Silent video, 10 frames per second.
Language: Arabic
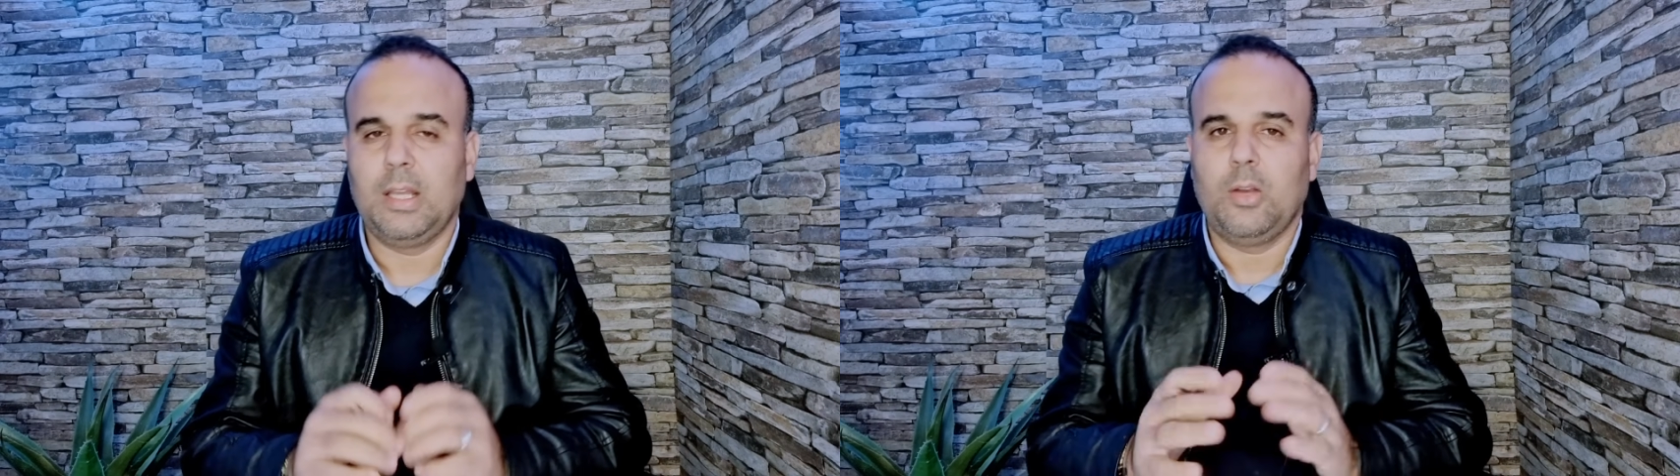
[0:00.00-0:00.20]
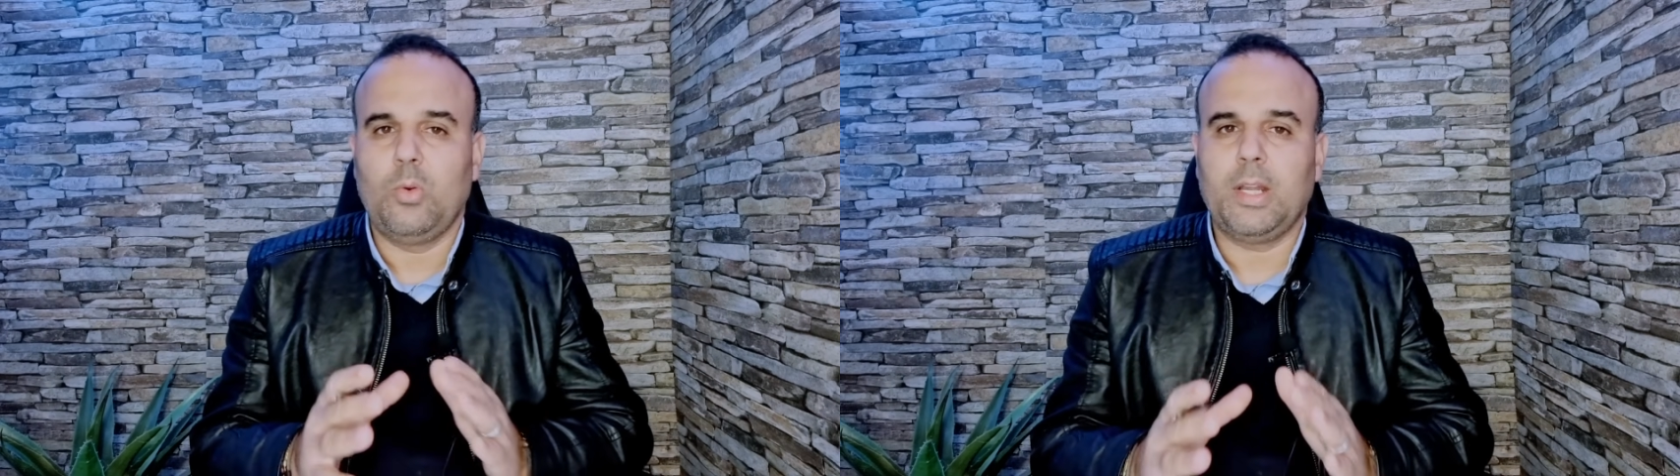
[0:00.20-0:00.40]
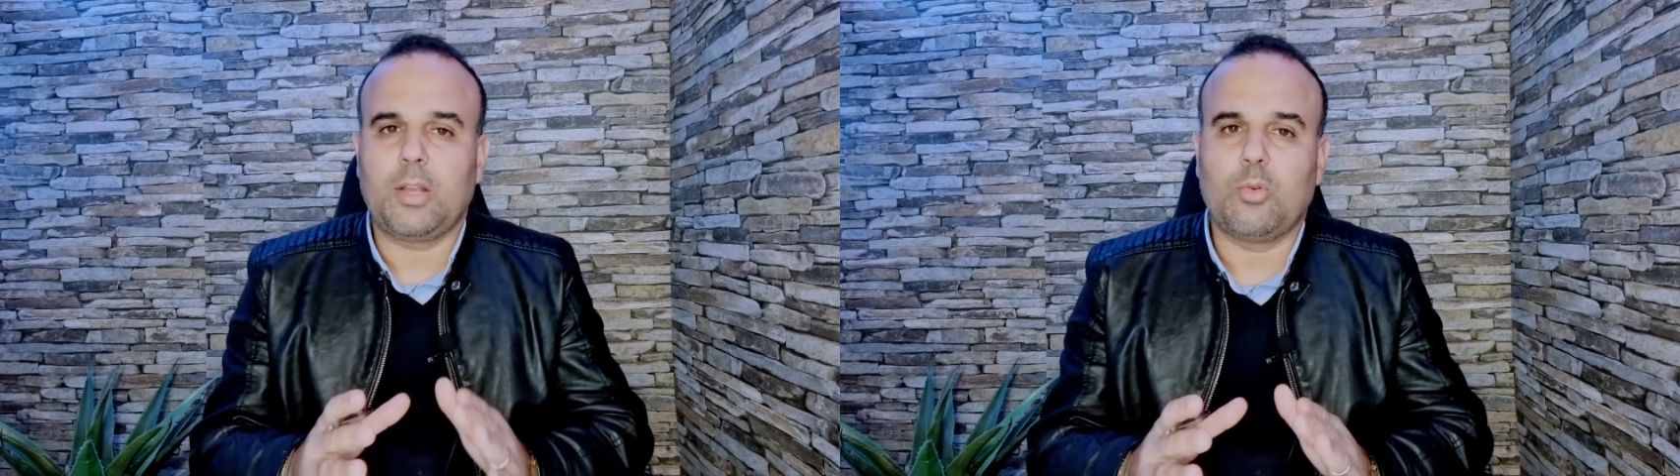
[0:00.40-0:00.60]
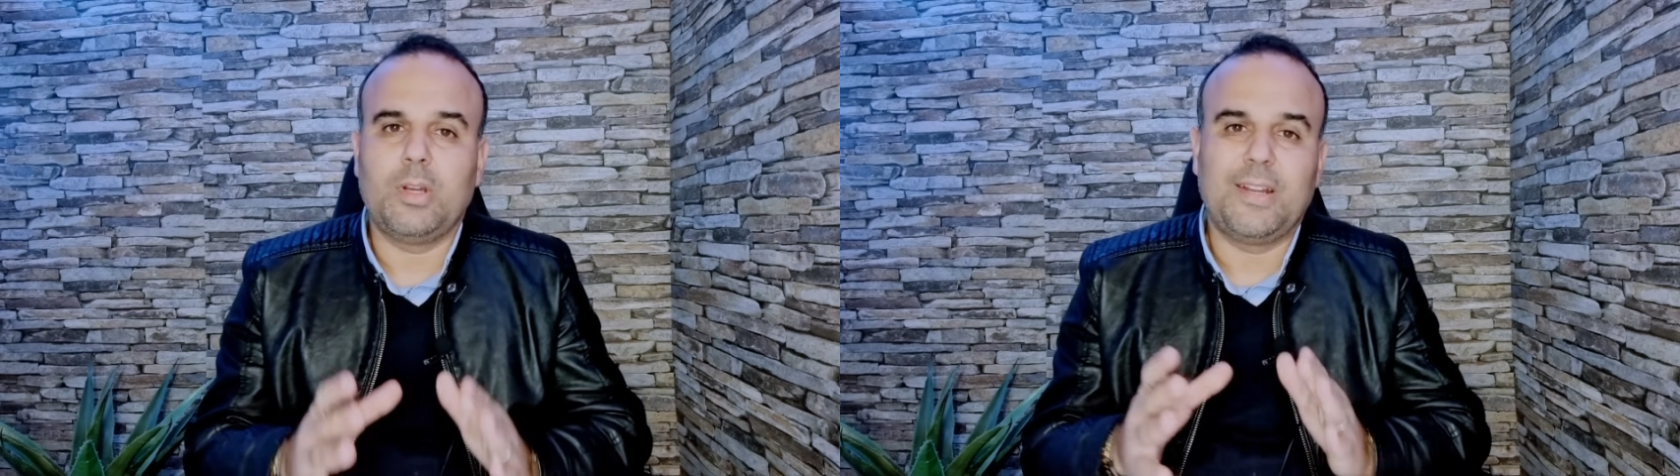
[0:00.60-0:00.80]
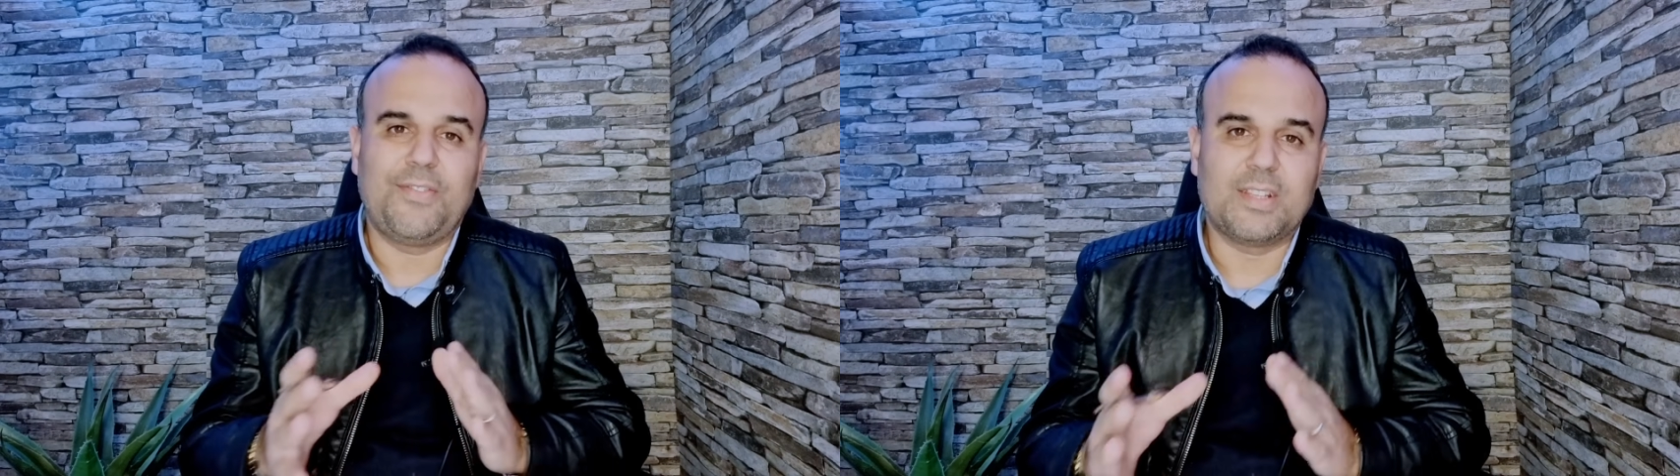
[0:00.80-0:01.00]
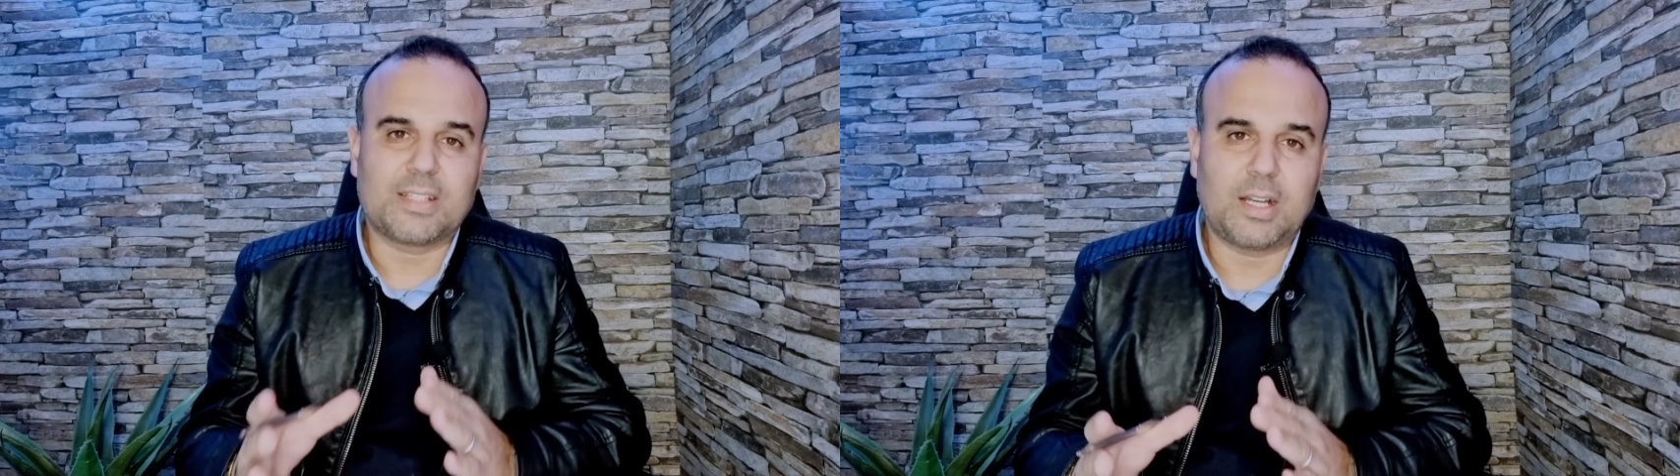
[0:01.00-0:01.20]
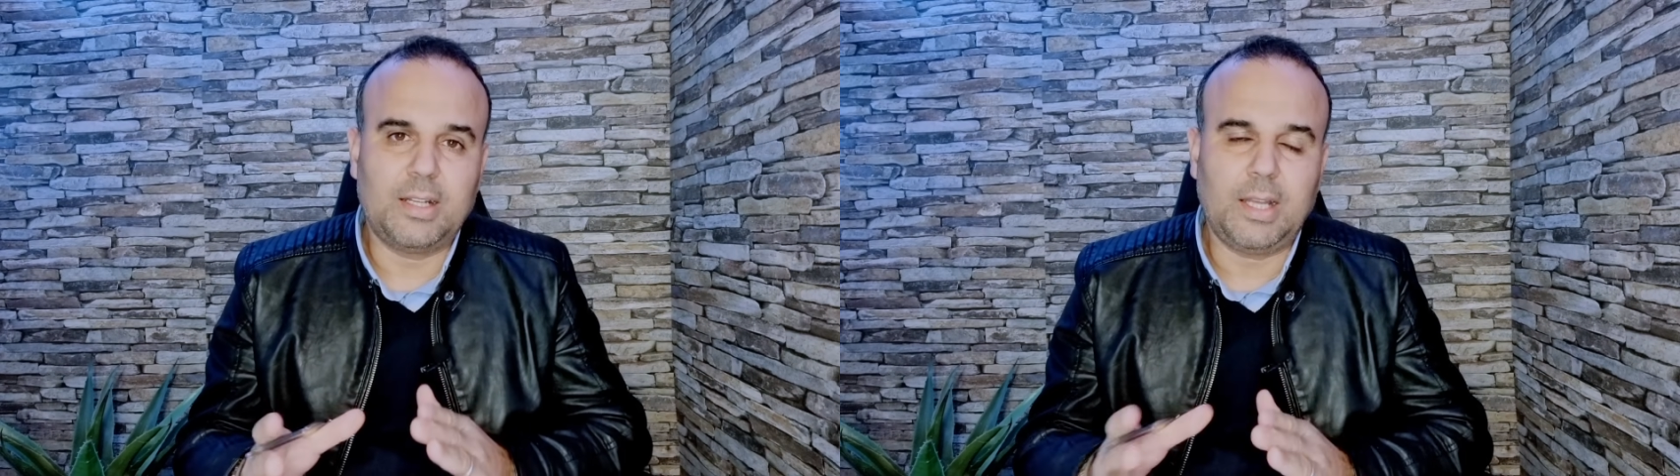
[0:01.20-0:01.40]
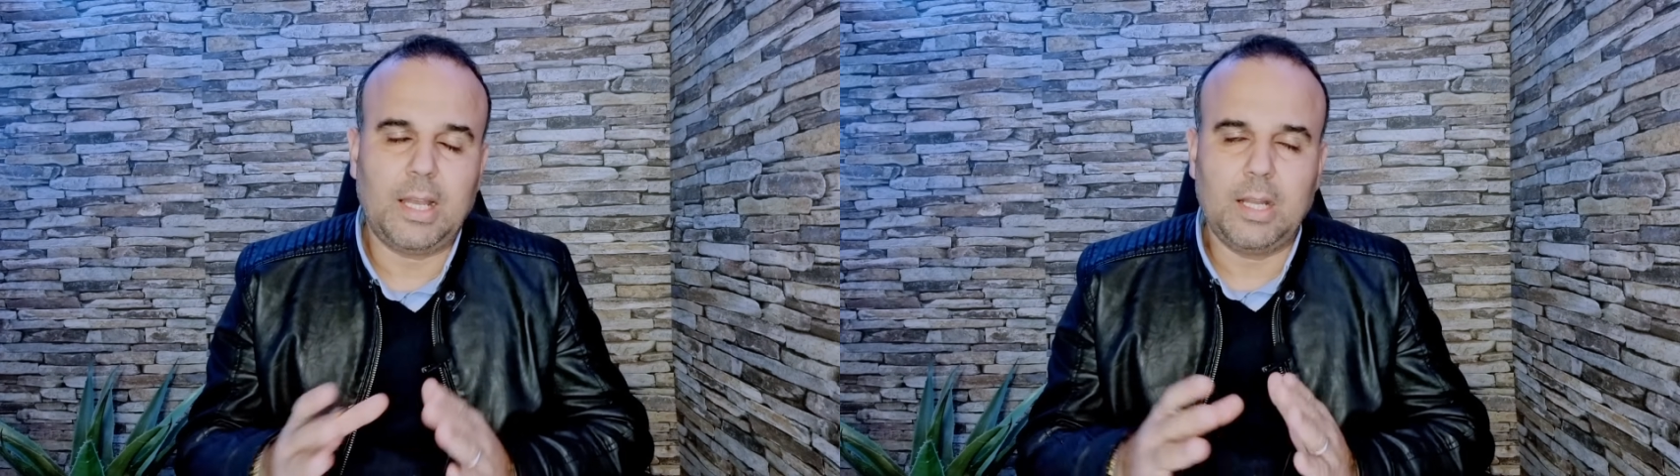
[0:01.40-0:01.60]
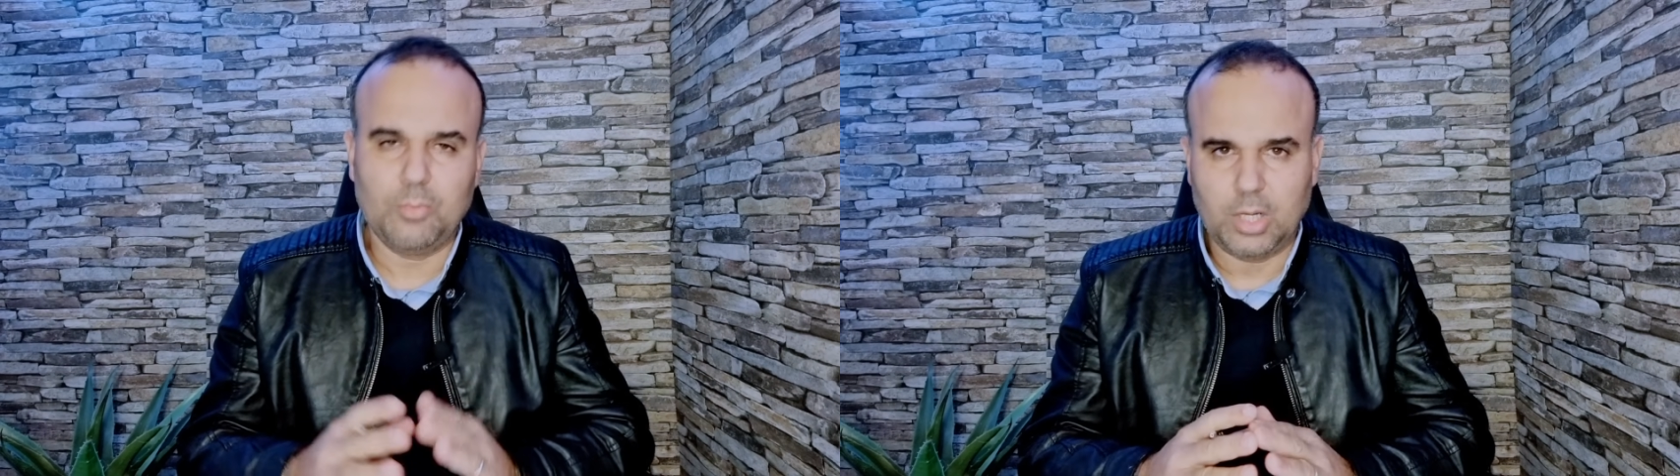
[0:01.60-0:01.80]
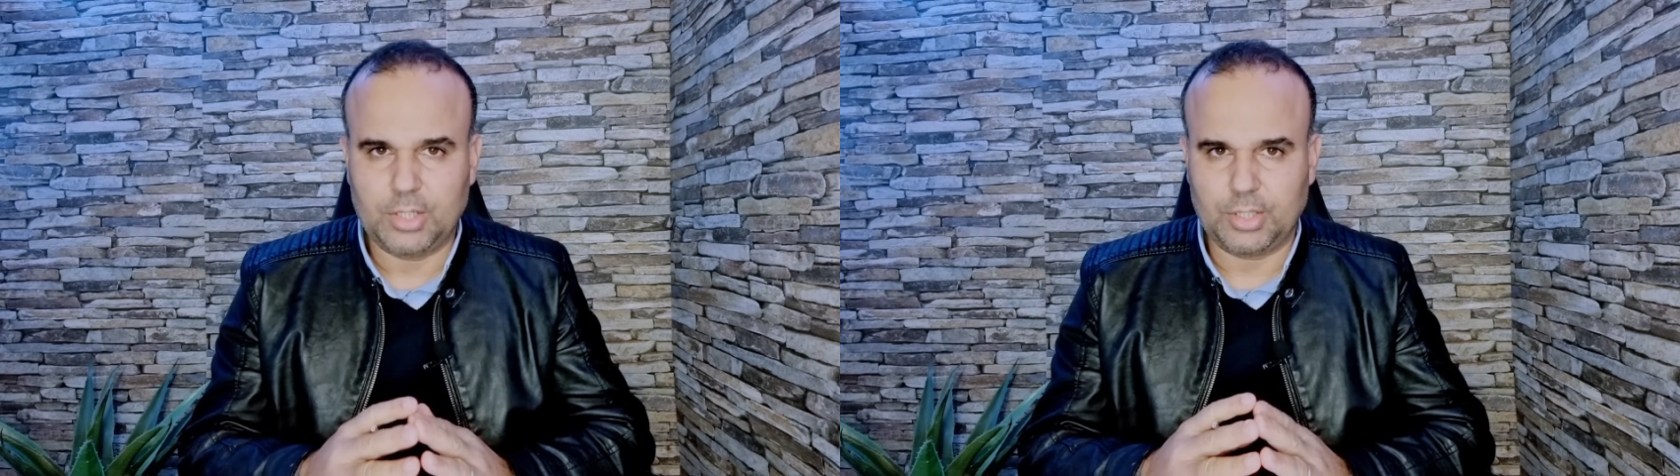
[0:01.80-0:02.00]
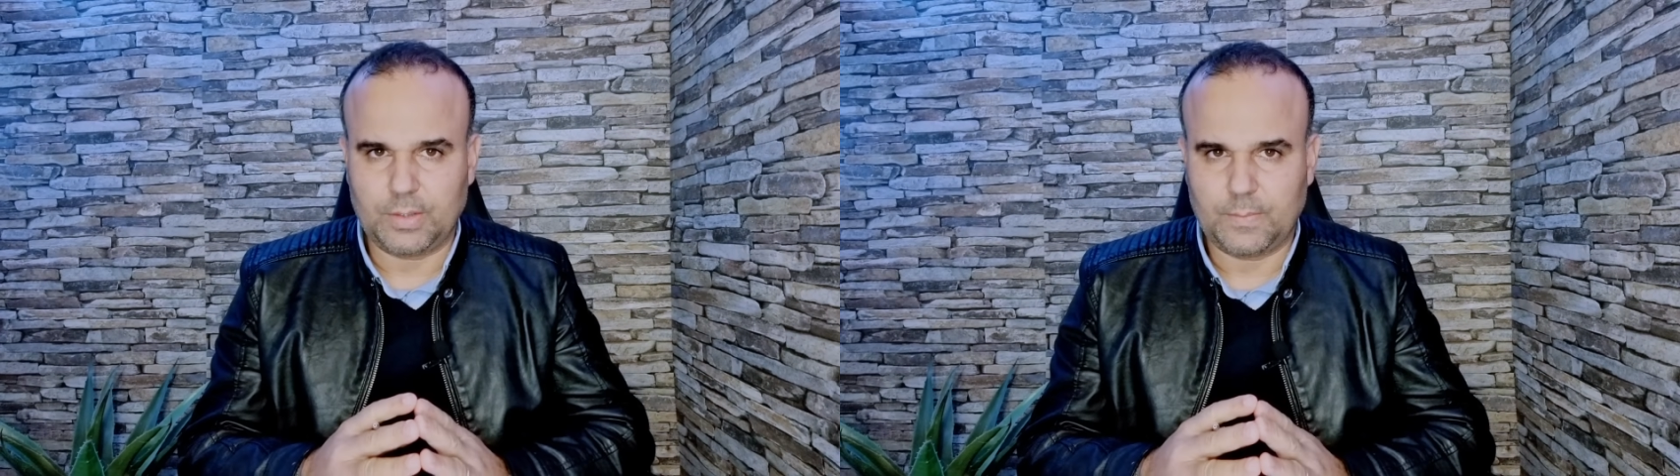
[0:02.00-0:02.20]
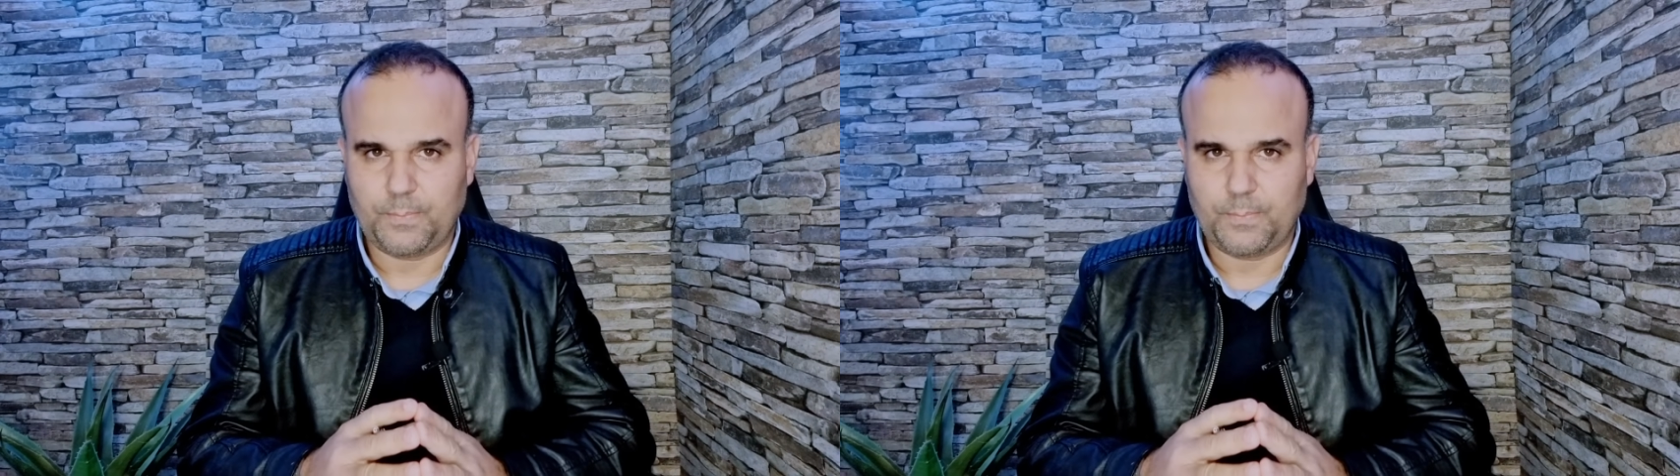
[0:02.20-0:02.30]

واللي غيكون في صالح المهاجر